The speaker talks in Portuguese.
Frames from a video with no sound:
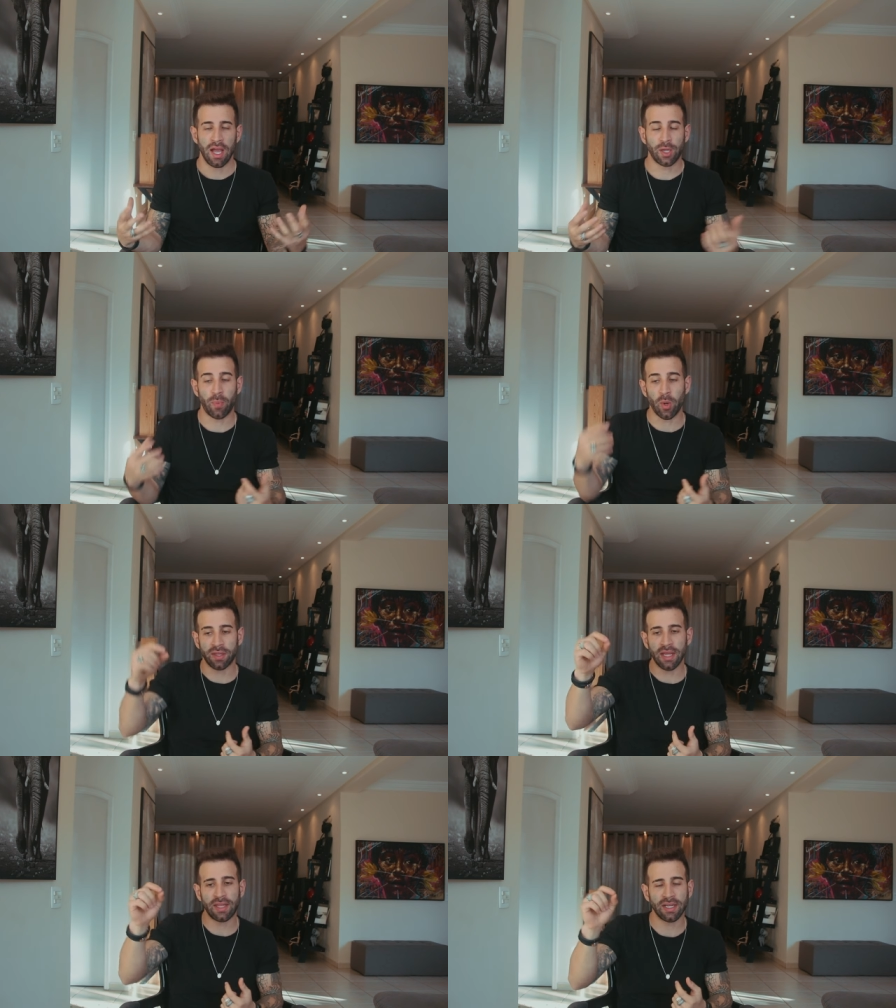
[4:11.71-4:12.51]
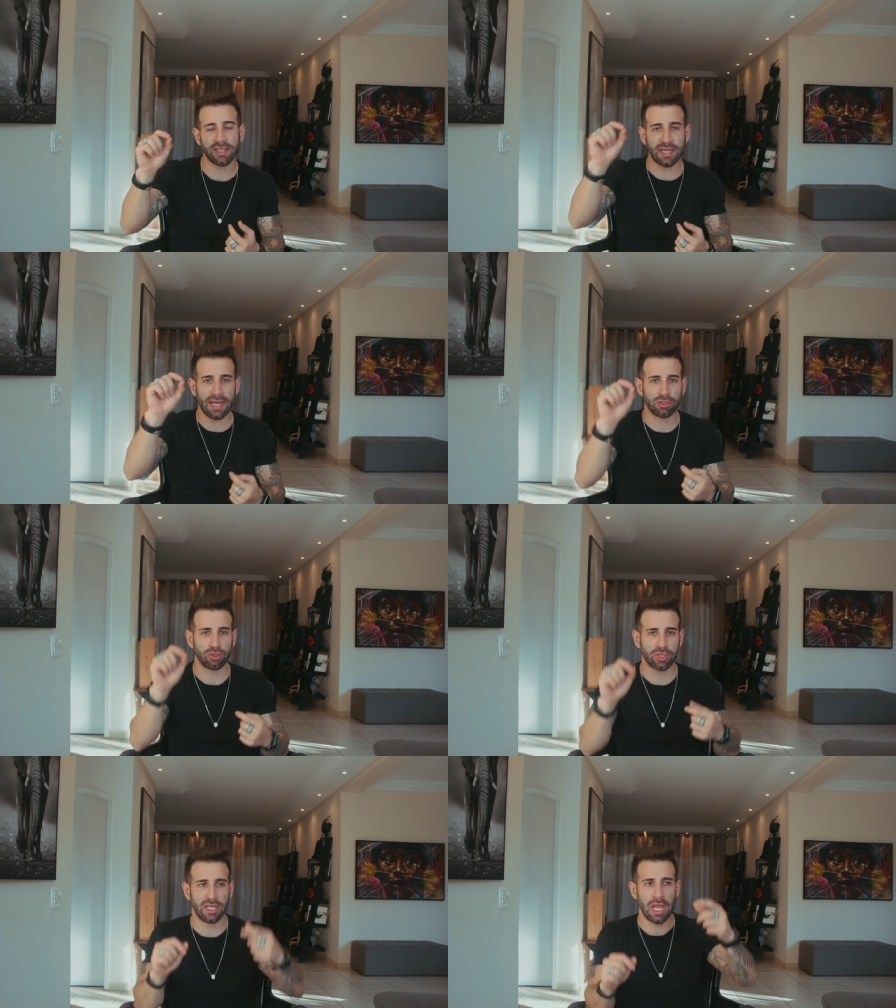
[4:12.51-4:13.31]
A gente pode até ter traços
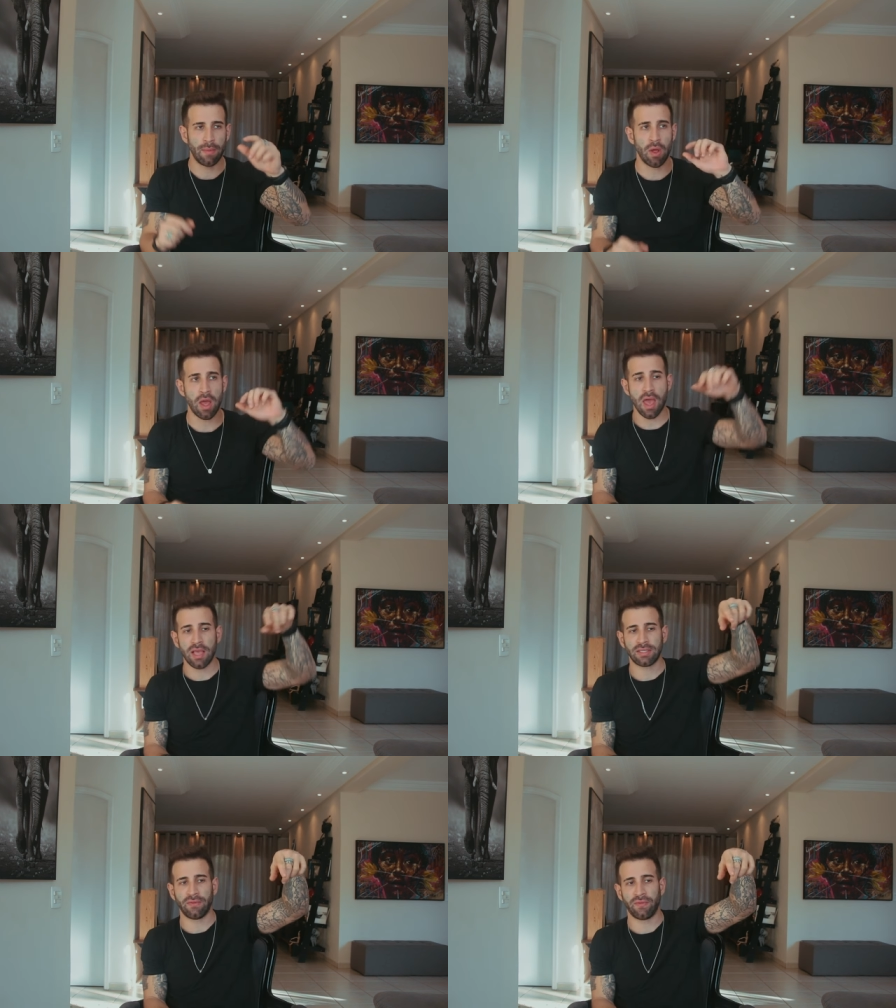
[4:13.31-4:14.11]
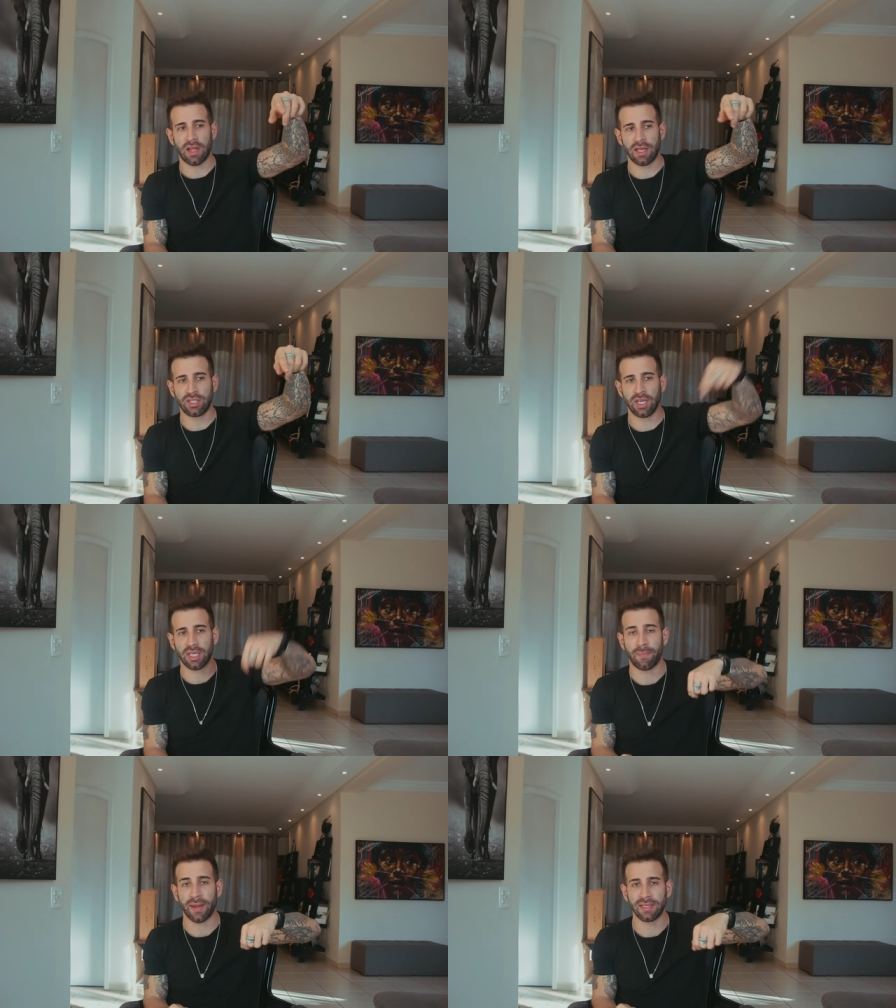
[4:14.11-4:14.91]
que lembram, ah, esse vira-latinha
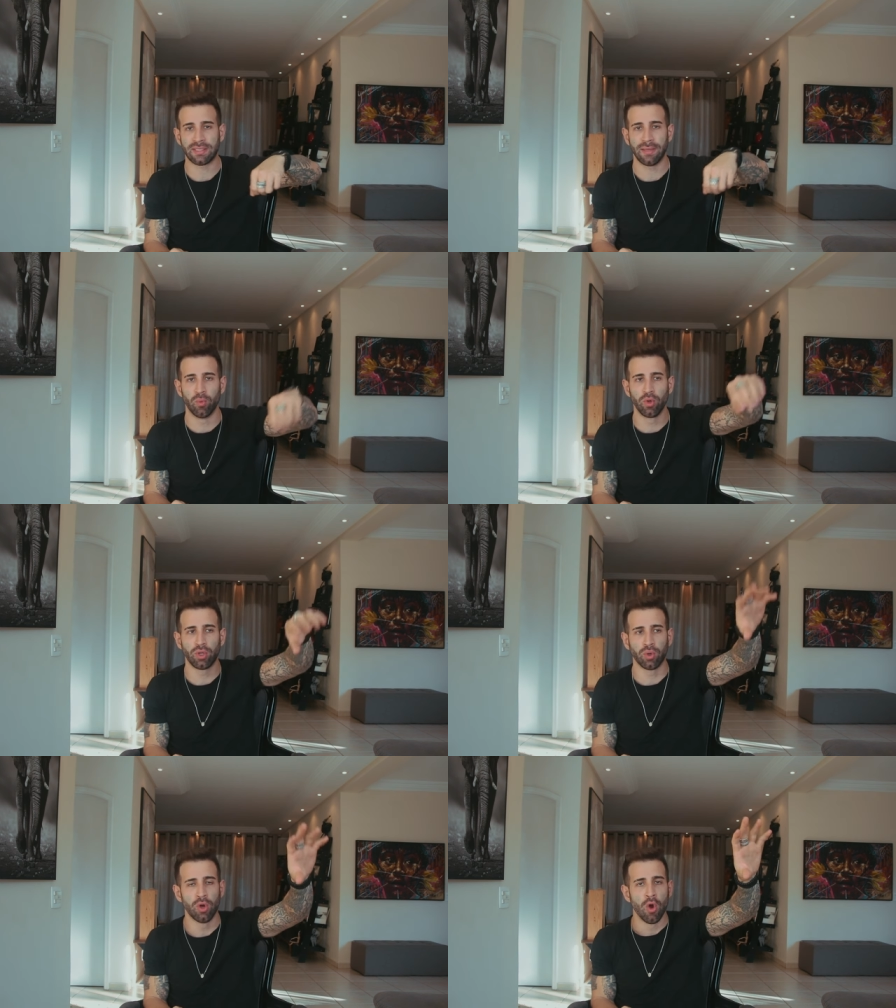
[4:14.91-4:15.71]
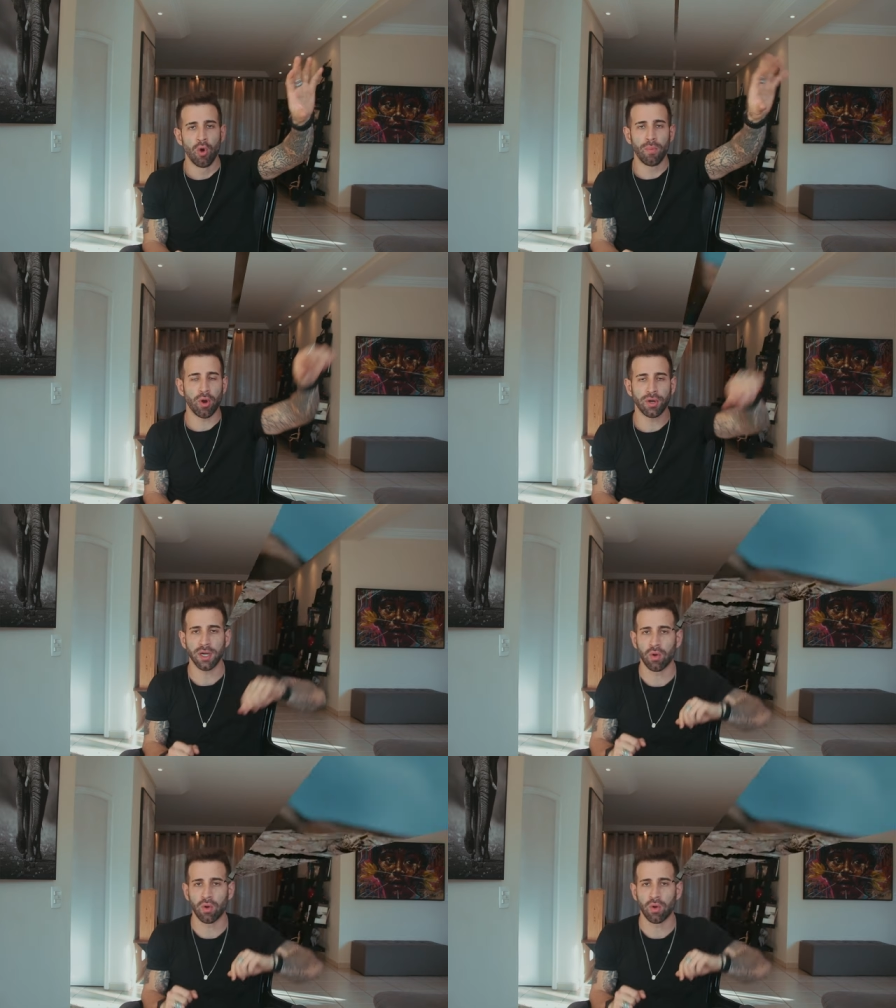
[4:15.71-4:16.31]
aqui parece muito um Border